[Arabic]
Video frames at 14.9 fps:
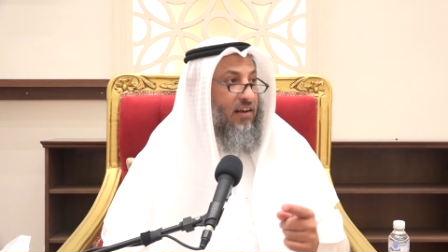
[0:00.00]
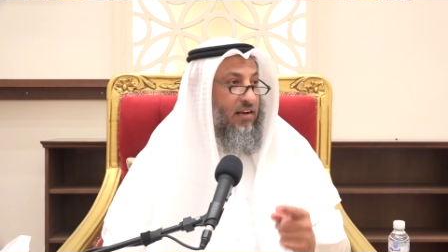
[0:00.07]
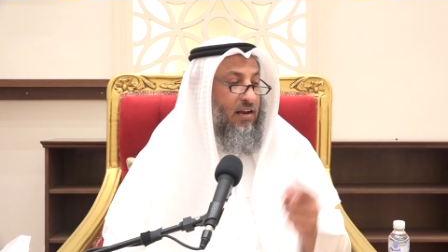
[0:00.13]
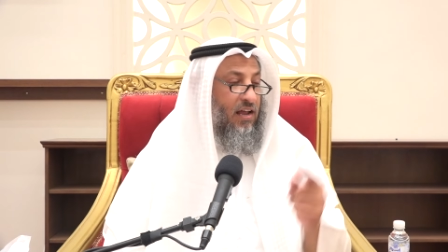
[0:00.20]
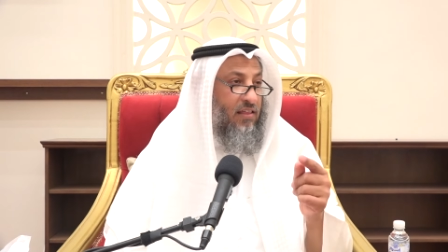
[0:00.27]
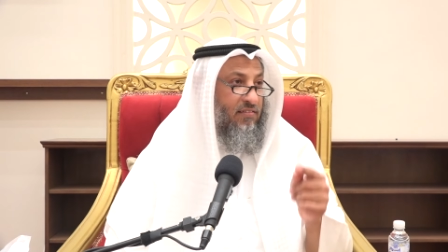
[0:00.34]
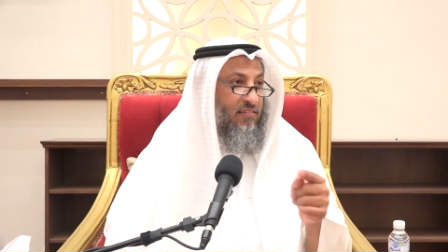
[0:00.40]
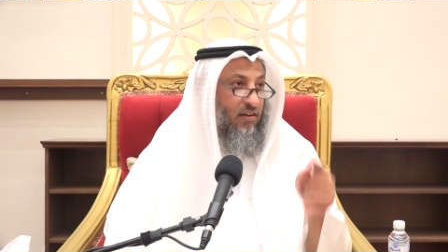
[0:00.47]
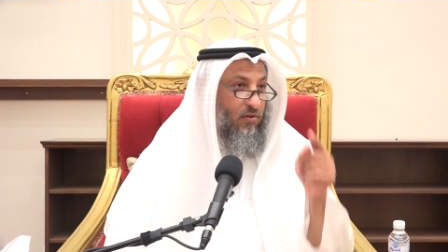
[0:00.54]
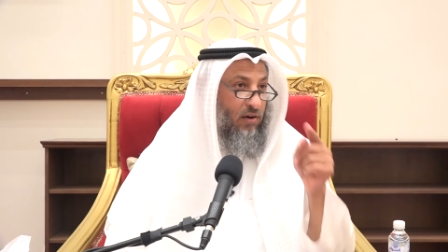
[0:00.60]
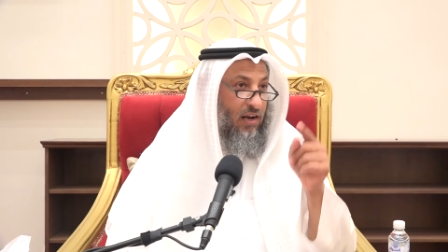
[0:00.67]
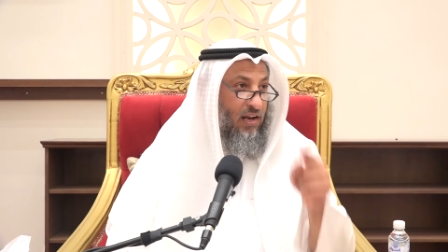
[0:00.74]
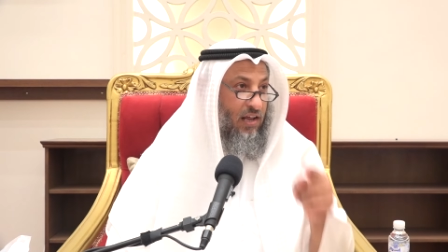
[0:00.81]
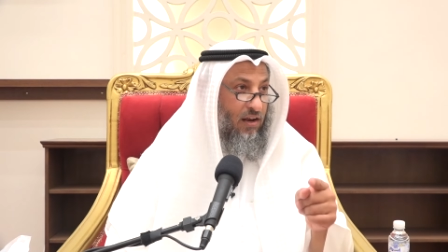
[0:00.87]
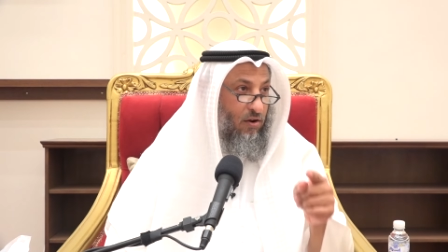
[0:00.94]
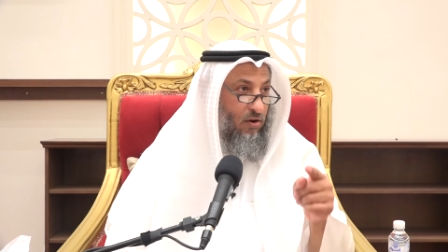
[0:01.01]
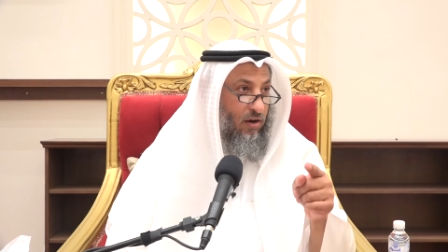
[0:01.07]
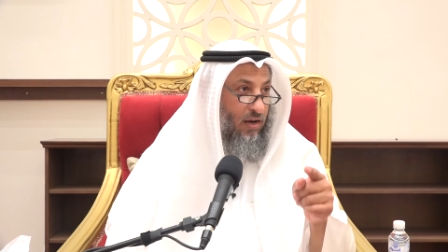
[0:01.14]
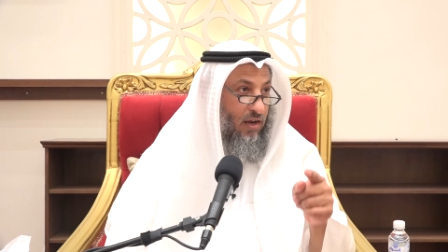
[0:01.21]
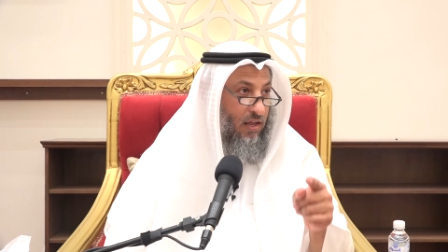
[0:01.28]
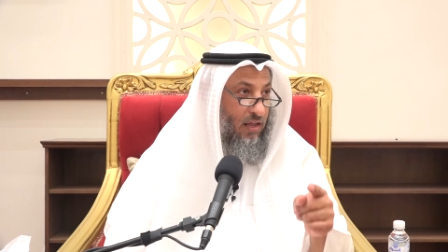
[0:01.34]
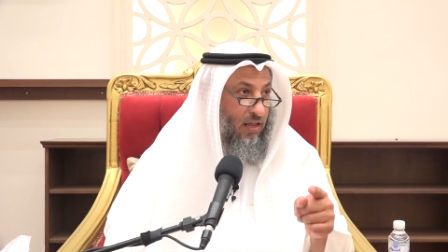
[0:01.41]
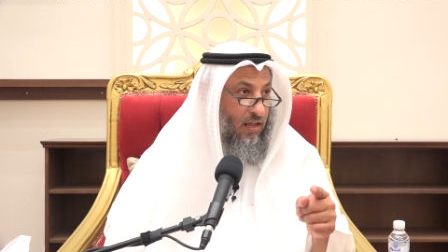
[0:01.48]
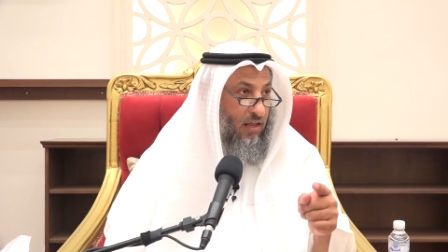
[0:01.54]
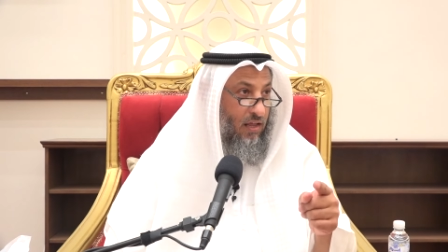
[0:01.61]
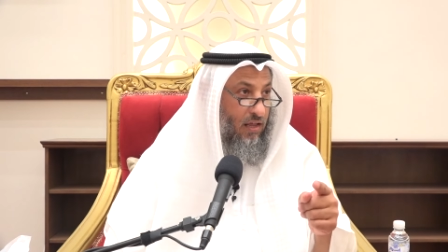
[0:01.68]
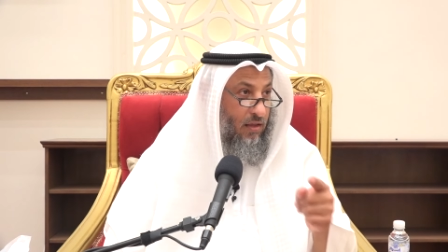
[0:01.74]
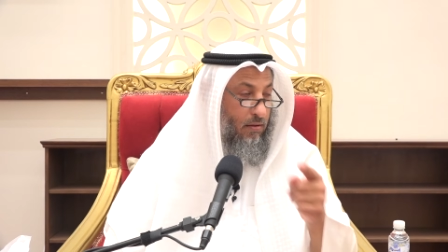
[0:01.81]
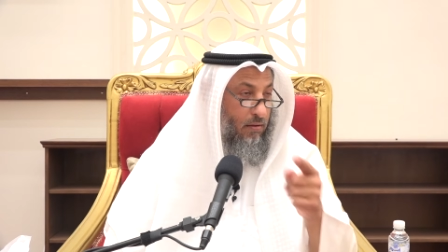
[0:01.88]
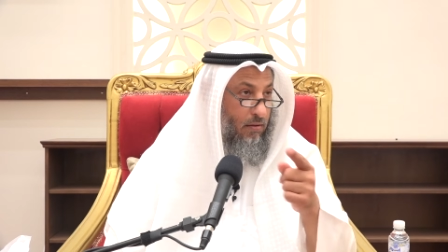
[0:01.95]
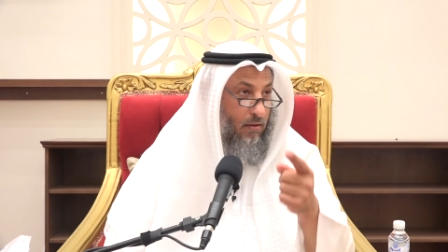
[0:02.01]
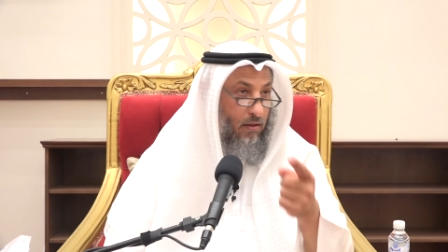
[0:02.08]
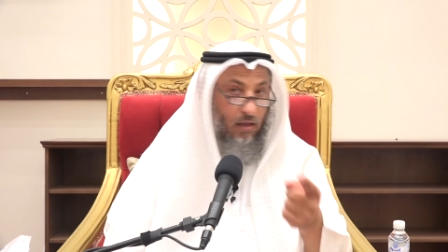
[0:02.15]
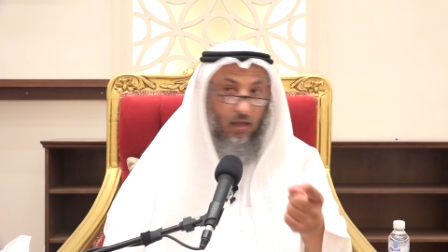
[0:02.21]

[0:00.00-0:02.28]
لان هذه سيحول عليها الحول آه،